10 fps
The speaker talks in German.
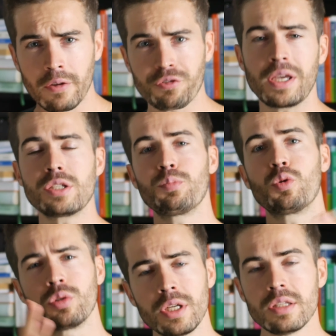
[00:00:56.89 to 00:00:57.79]

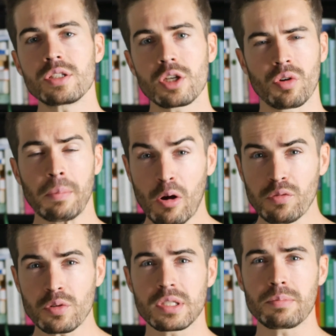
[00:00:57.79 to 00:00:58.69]
Facebook und Instagram,
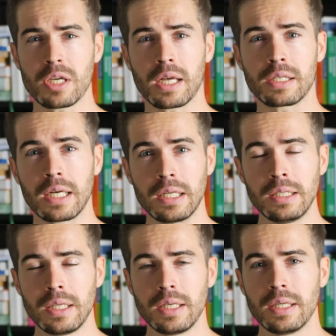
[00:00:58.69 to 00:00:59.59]
auf unserem Kanal,